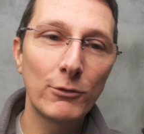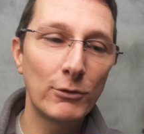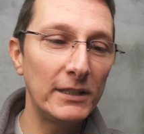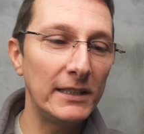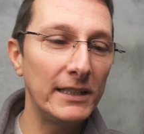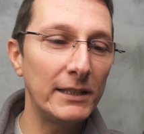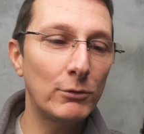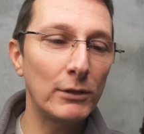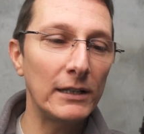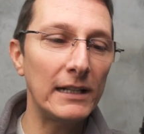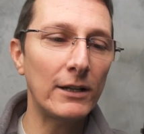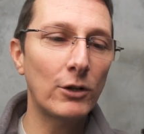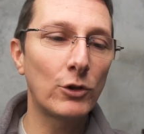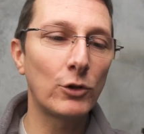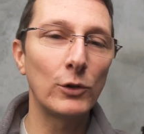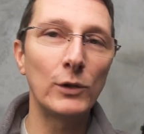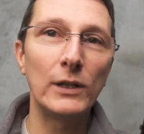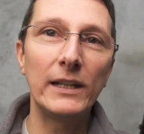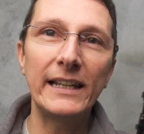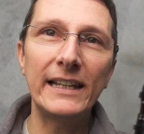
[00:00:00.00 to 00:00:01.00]
quindi quella
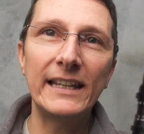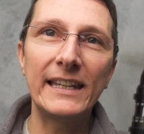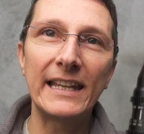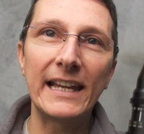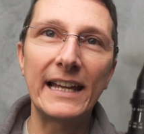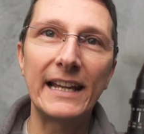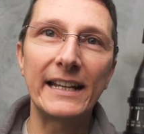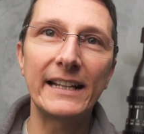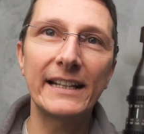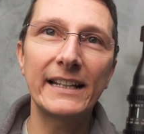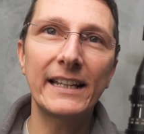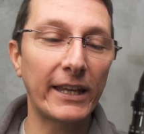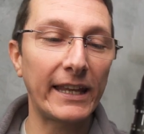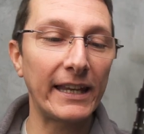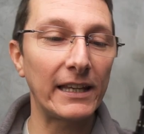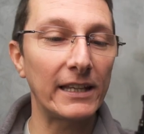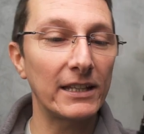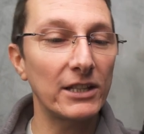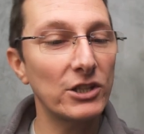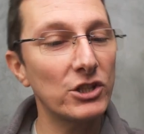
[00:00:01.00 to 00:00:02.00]
con le ghiere
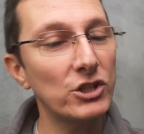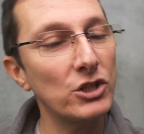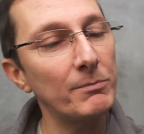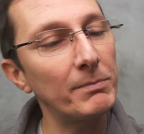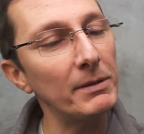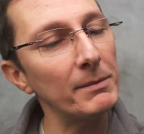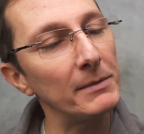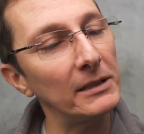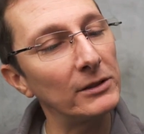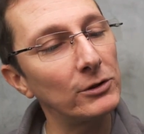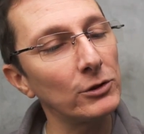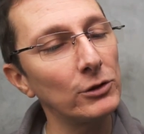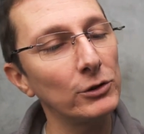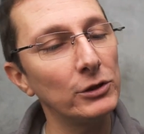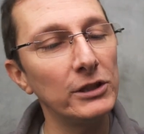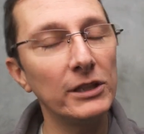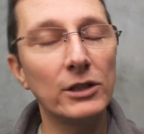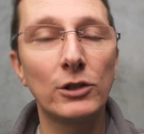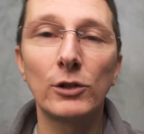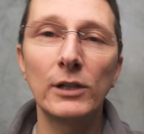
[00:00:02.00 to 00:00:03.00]
che ci permettono
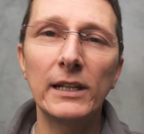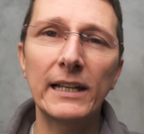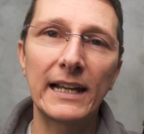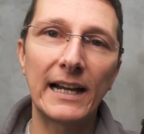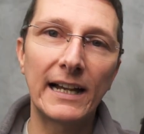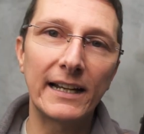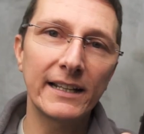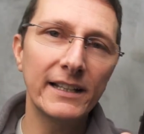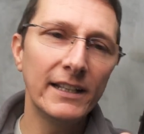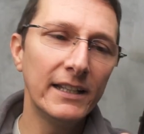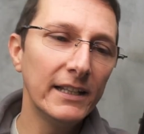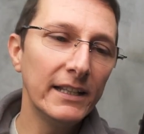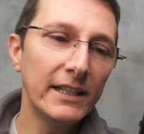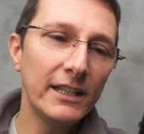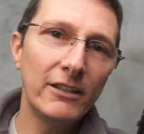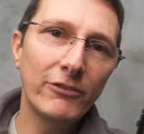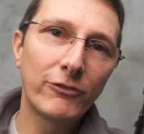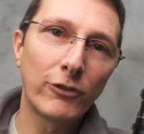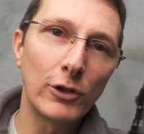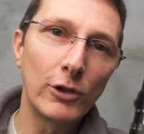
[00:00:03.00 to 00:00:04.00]
di collegare
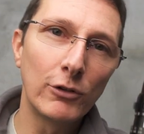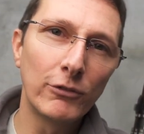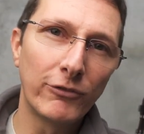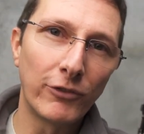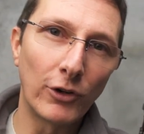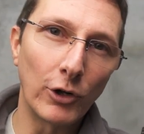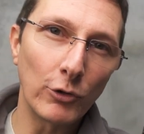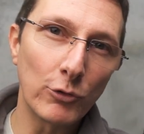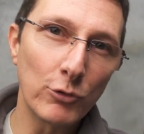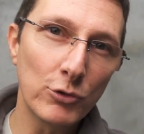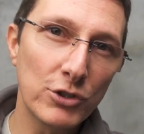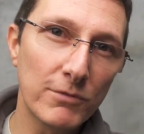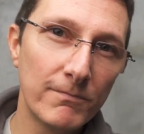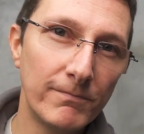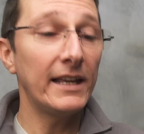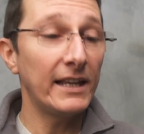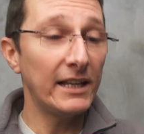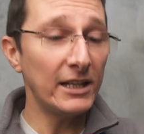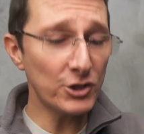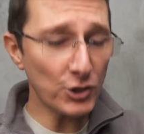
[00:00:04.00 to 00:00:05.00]
i follow focus.
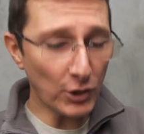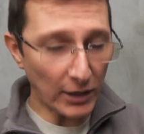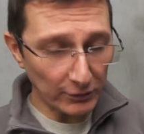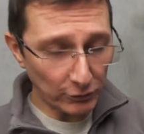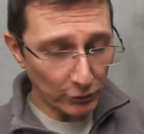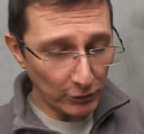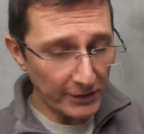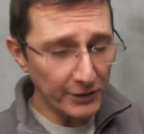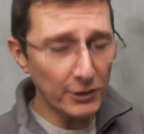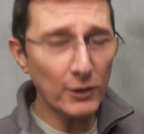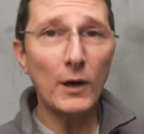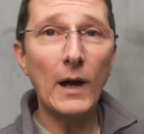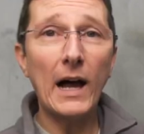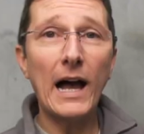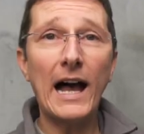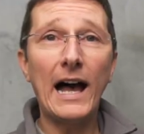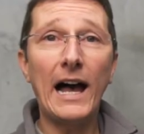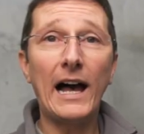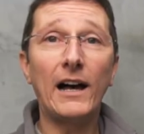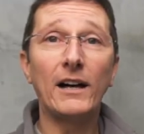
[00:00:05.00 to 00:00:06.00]
Il giocattolino
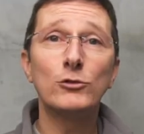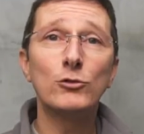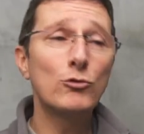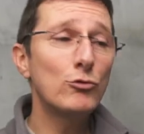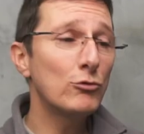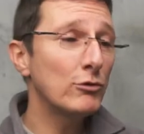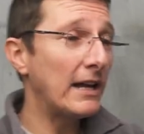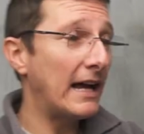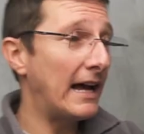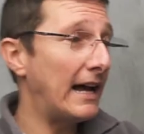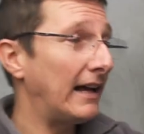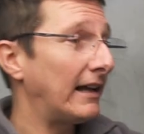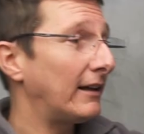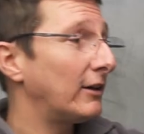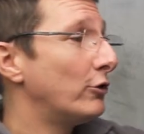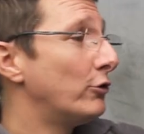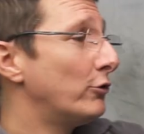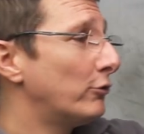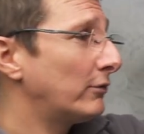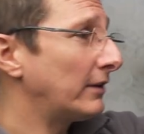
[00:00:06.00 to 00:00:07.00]
ha una
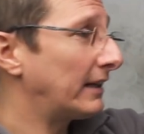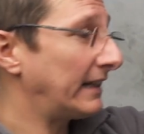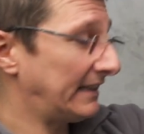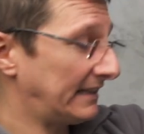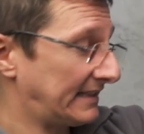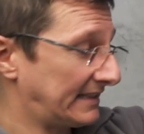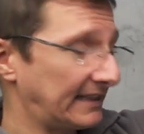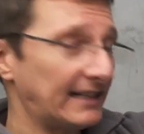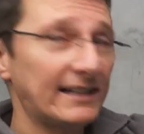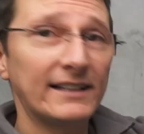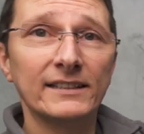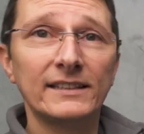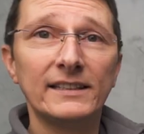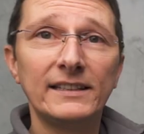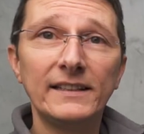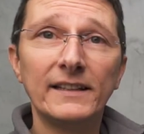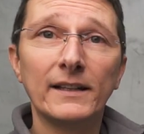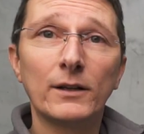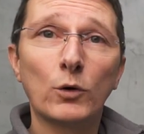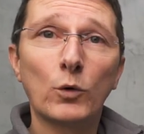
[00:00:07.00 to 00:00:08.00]
lunghezza
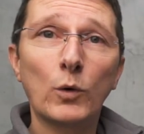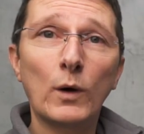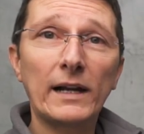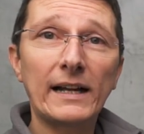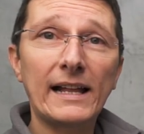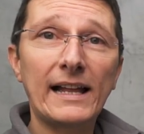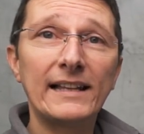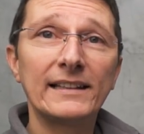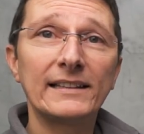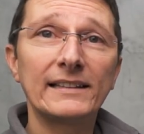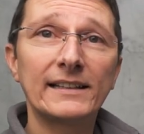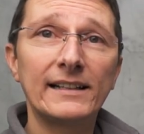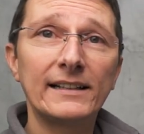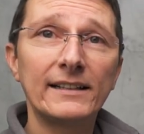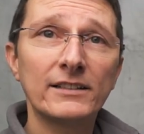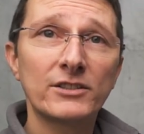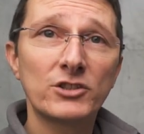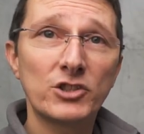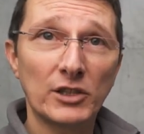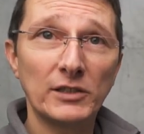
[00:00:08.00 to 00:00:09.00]
di
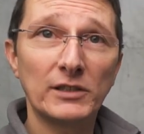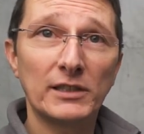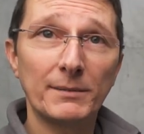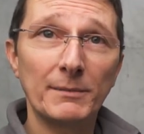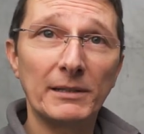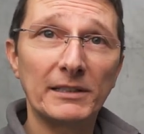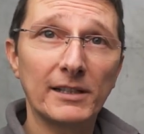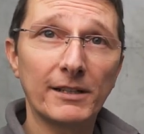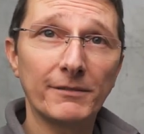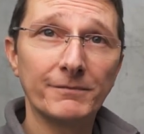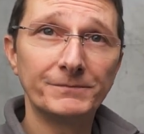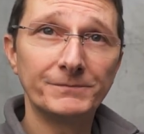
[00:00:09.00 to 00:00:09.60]
40 cm